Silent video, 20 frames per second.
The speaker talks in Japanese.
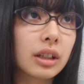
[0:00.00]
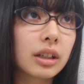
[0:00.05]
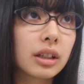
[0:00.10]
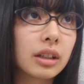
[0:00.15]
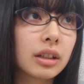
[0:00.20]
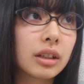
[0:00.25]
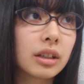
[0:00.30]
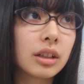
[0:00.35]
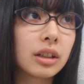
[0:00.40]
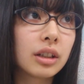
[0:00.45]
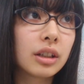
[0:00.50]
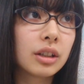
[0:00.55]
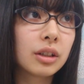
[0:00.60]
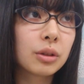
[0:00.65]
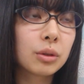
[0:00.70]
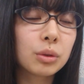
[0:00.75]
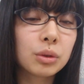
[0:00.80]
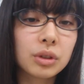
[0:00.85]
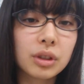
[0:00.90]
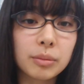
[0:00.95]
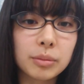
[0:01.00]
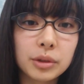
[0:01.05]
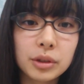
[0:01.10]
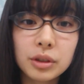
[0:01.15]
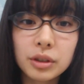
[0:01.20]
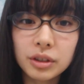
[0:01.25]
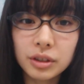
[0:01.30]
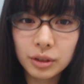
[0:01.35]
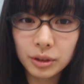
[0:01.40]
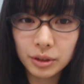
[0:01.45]
で、今度は
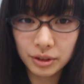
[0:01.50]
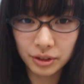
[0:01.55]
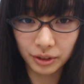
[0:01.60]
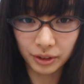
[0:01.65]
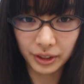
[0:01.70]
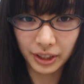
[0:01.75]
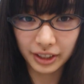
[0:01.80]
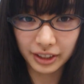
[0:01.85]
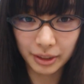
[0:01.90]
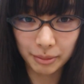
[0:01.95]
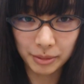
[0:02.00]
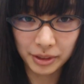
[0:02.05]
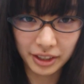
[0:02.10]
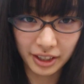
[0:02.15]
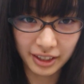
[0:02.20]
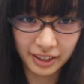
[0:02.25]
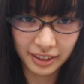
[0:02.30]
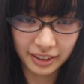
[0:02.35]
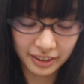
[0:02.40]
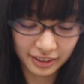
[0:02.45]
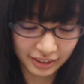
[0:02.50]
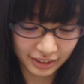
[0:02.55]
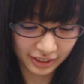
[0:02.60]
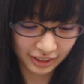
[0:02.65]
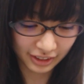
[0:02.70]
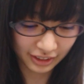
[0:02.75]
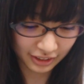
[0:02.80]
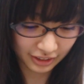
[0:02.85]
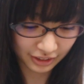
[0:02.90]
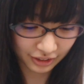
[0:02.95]
ブルーローズをやってみたいで
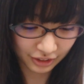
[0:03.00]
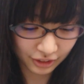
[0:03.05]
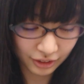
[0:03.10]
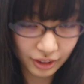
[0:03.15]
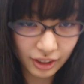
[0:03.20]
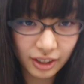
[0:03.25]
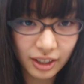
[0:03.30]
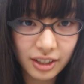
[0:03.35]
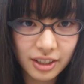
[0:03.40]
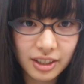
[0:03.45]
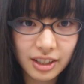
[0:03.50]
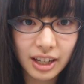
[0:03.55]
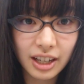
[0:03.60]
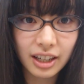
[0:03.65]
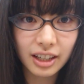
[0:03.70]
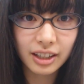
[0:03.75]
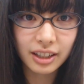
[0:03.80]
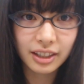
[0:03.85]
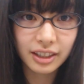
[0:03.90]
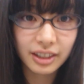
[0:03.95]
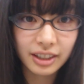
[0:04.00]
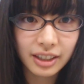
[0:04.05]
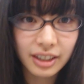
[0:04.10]
す。そんな感じで。